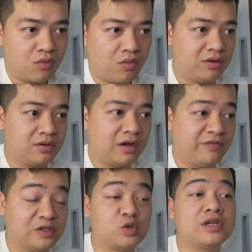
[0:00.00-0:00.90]
Hoàng Đức cần
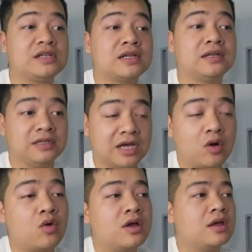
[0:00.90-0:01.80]
phải suy nghĩ rất là
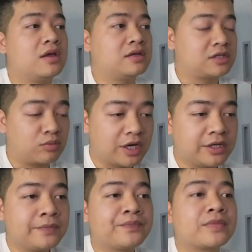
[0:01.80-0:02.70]
nhiều. Trong đấy